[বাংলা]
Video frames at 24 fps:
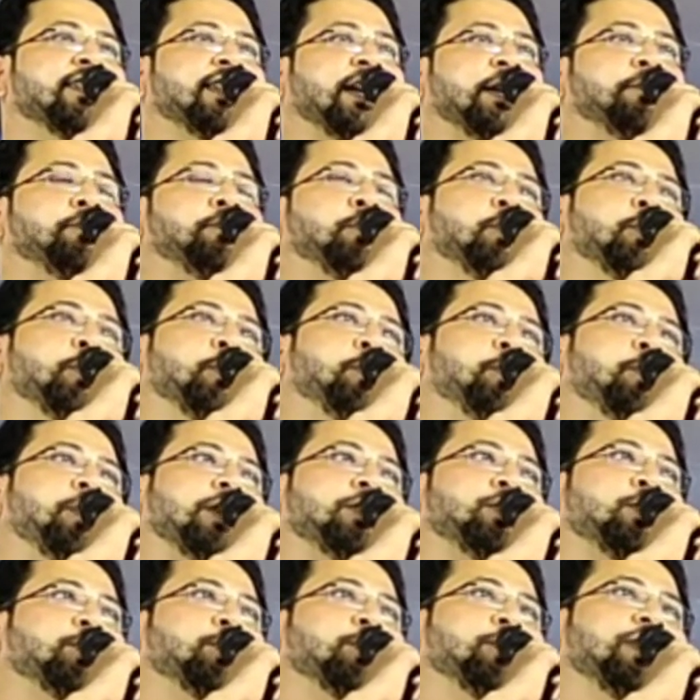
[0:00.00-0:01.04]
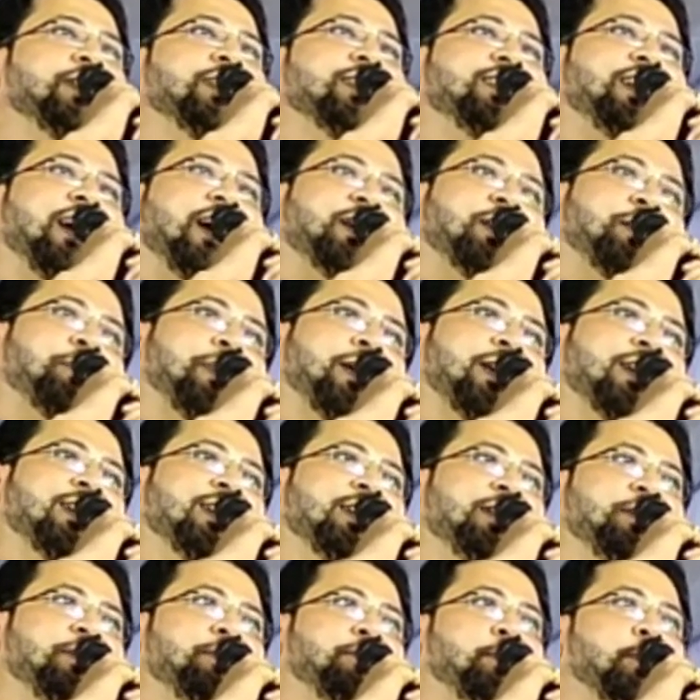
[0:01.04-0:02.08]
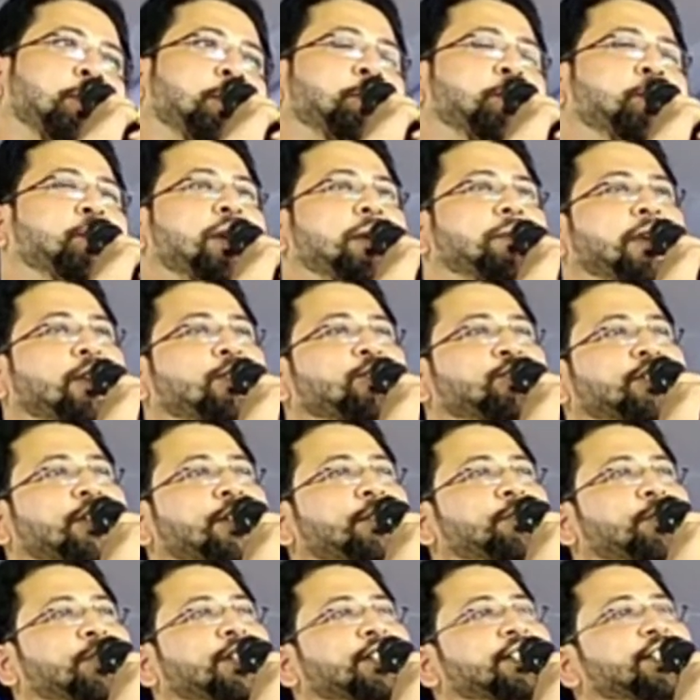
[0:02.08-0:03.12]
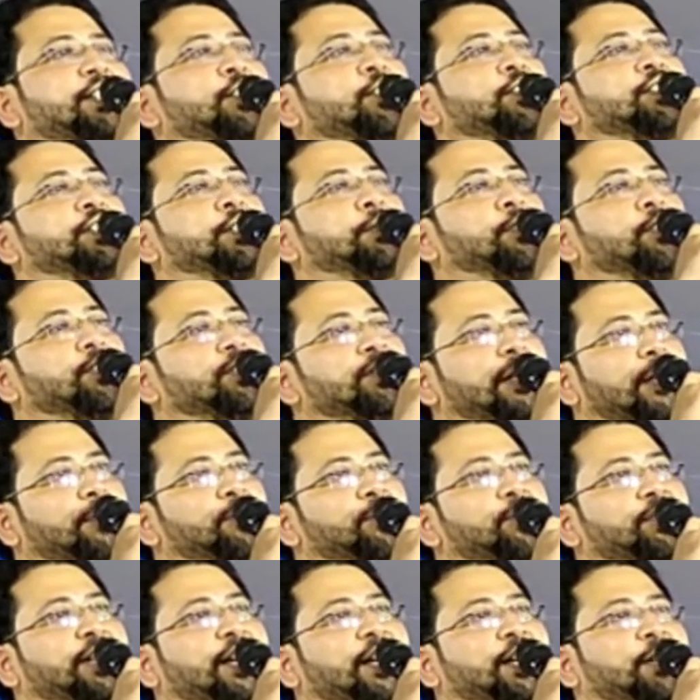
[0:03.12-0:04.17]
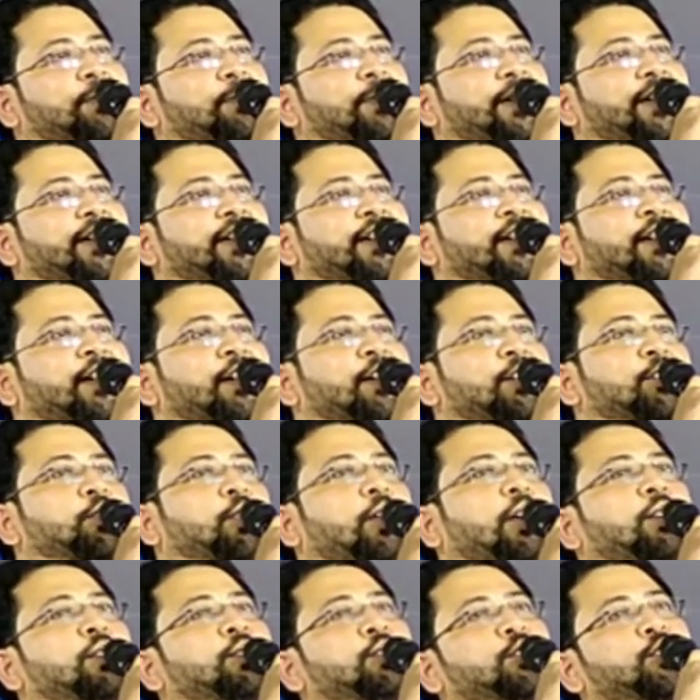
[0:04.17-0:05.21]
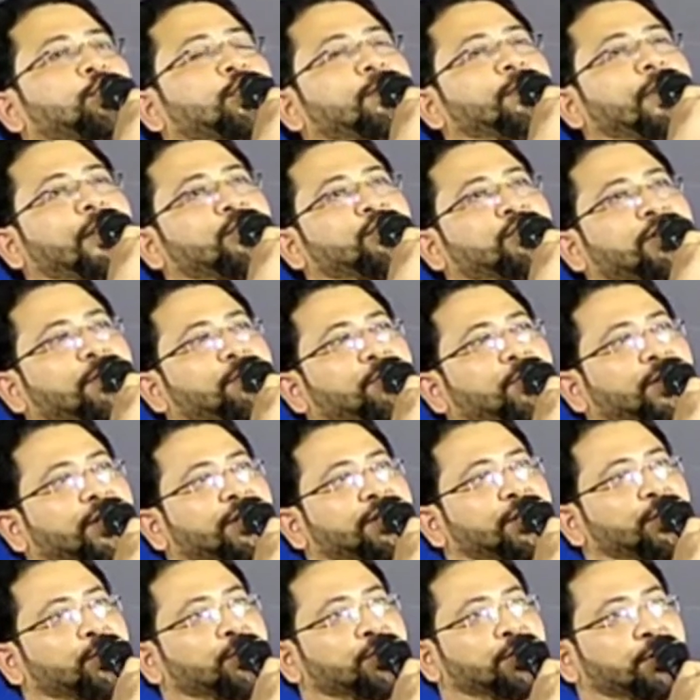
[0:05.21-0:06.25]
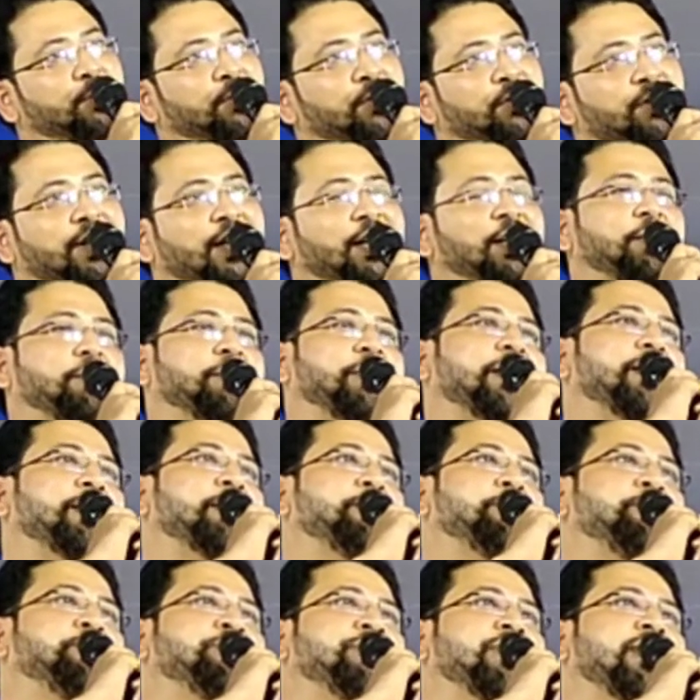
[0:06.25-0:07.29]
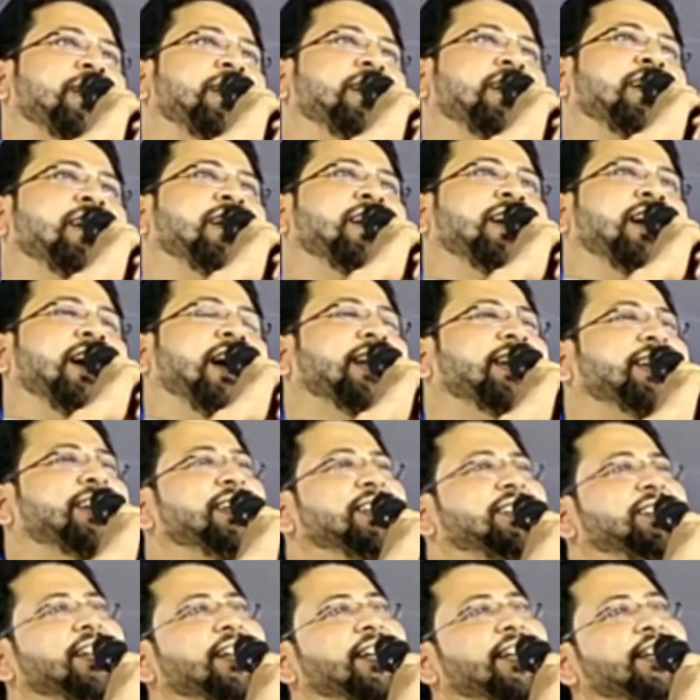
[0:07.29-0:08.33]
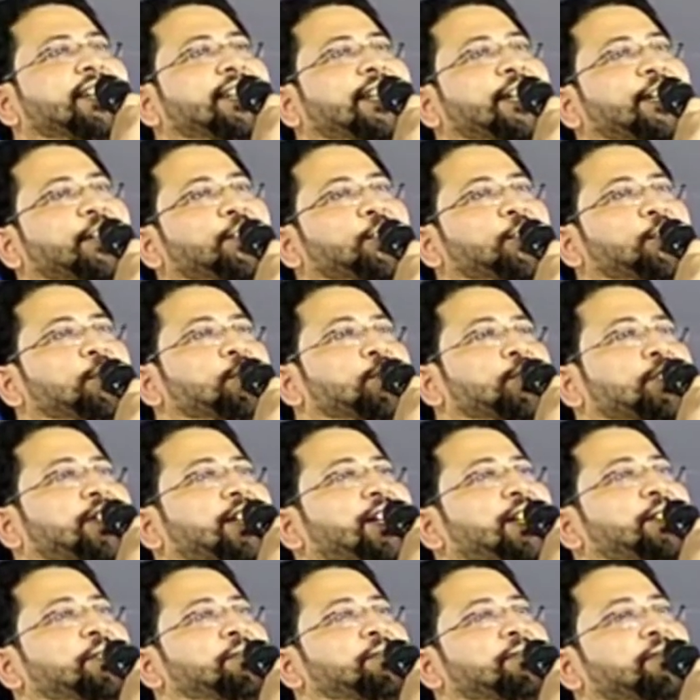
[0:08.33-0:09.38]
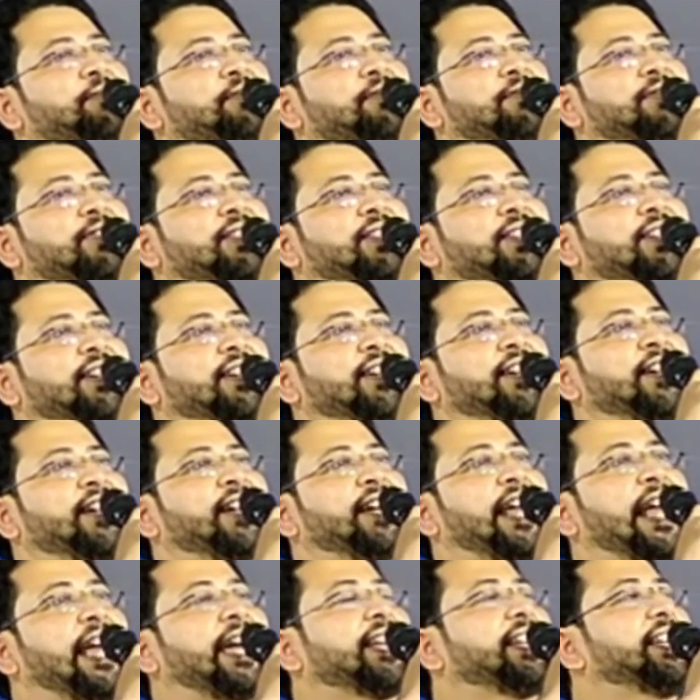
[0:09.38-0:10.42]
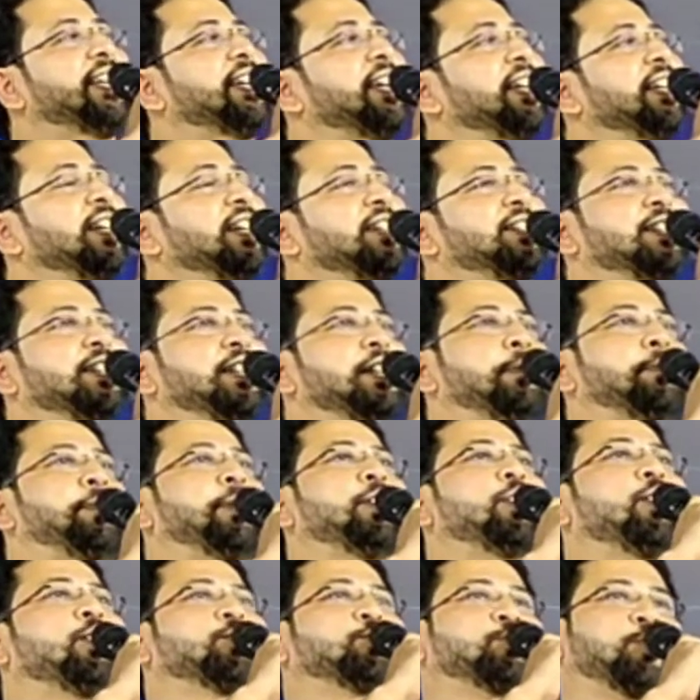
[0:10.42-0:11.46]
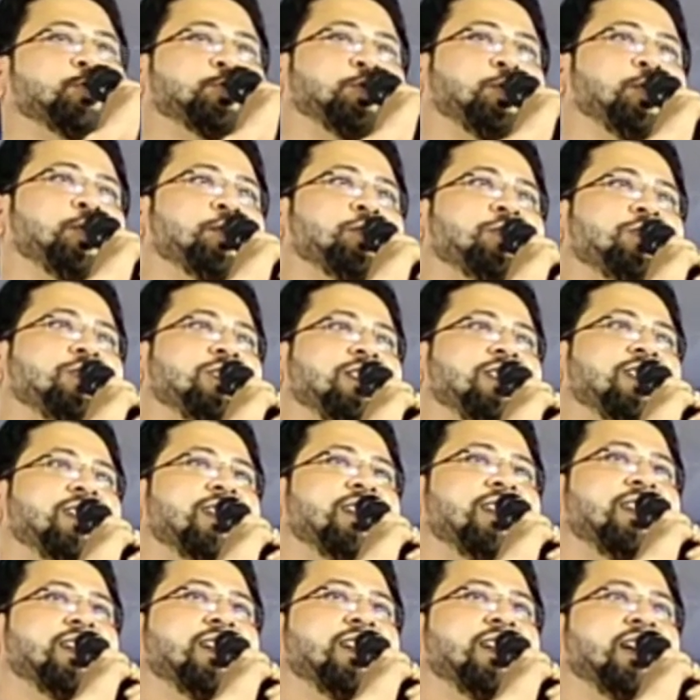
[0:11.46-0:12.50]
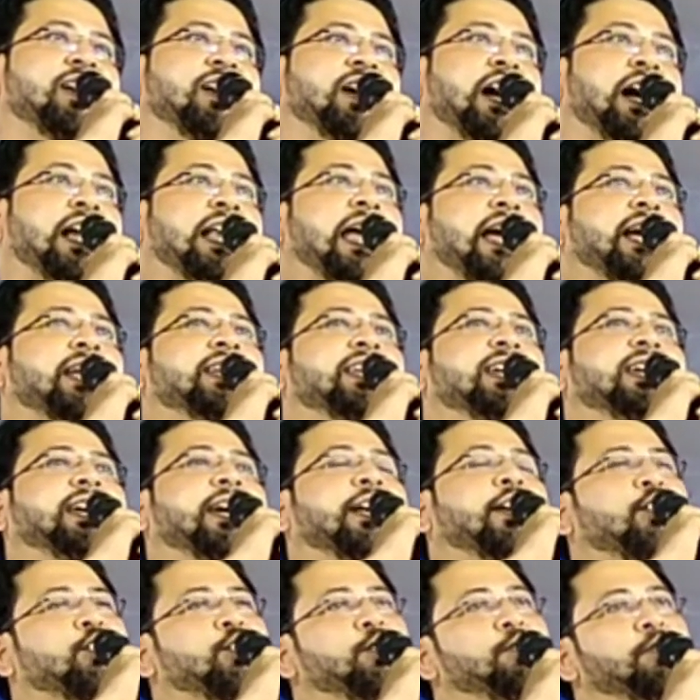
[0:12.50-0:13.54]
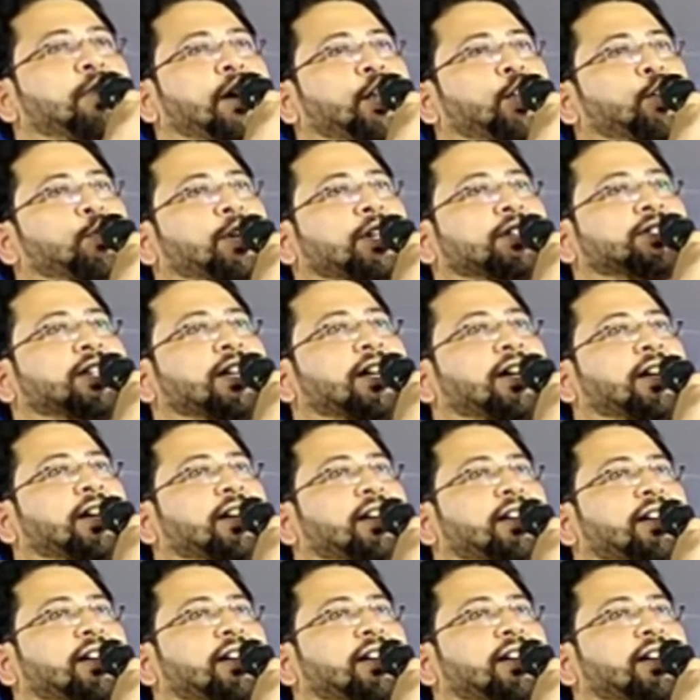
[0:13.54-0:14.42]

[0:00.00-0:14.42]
তাই ফুরফুরা যতদিন থাকবে ফুরফুরা মানুষের মনে চিরজীবন যেমন থাকবে তোয়া হুজুরও মানুষের মনে চিরজীবন থাকবে আর কিসের এই হিন্দু মুসলিম একদিকে দেখছি নিপীড়ন শোষণ আর একদিকে এরকম ভালোবাসা